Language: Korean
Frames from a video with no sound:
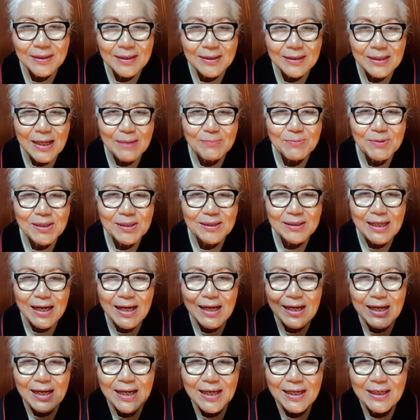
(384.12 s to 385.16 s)
남들이
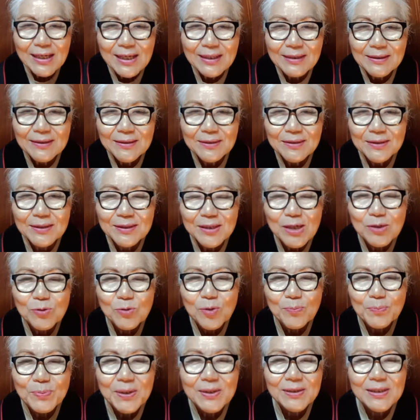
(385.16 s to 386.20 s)
다 가는
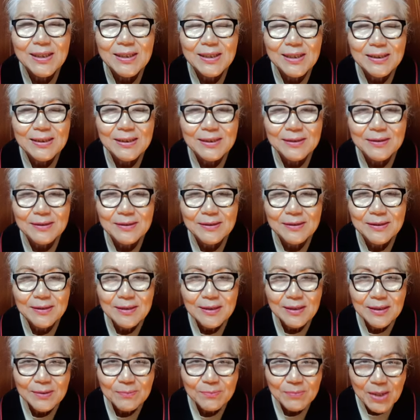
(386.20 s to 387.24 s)
넓고 평탄한 길은
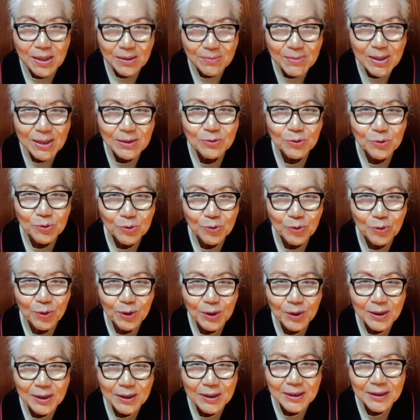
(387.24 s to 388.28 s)
멸망으로
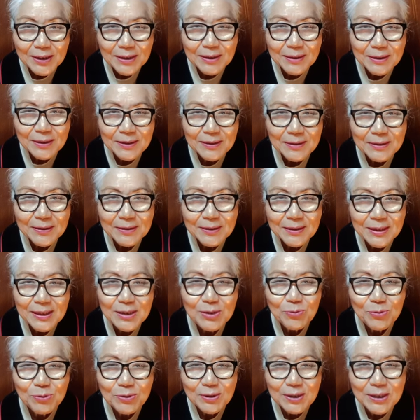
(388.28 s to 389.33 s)
어,
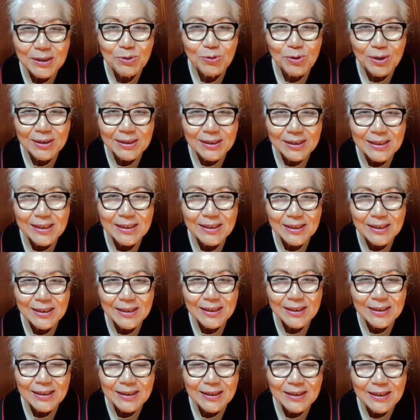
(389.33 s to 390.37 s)
인도하는 길이
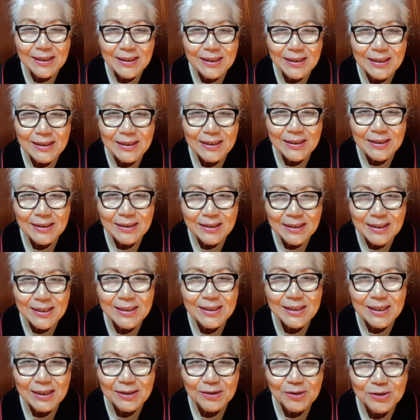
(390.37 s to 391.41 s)
예,
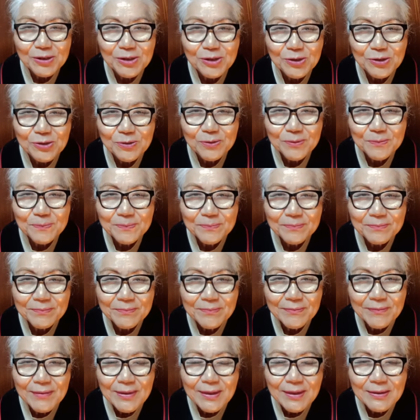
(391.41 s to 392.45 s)
길이란 것이죠.
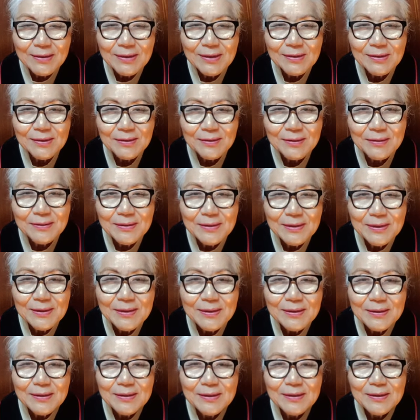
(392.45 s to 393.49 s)
그래서
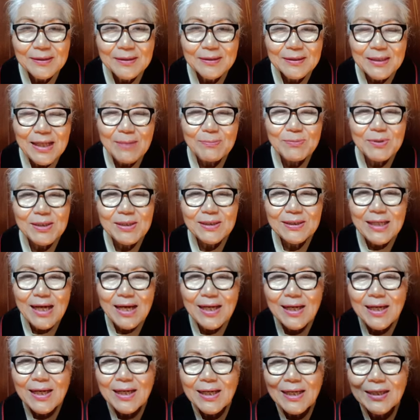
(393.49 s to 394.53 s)
어, 남들이
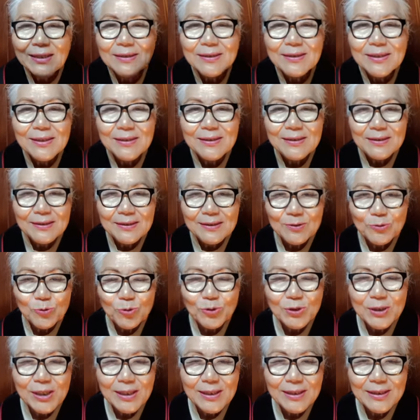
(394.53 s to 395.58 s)
다 가는 길을
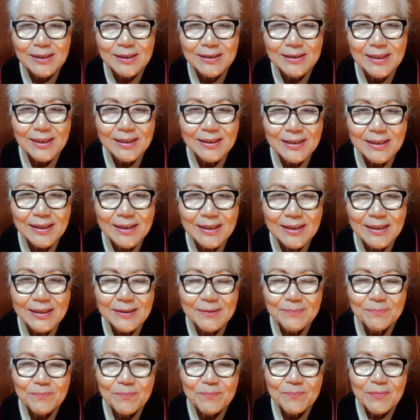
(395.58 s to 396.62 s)
쫓아가는 것이 아니라
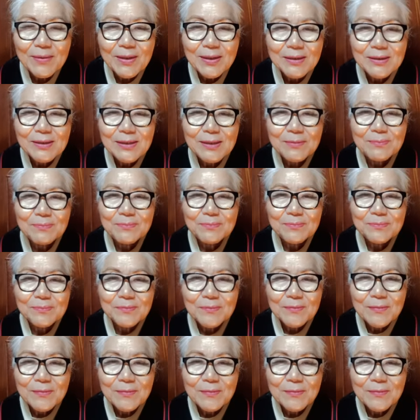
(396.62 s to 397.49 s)
참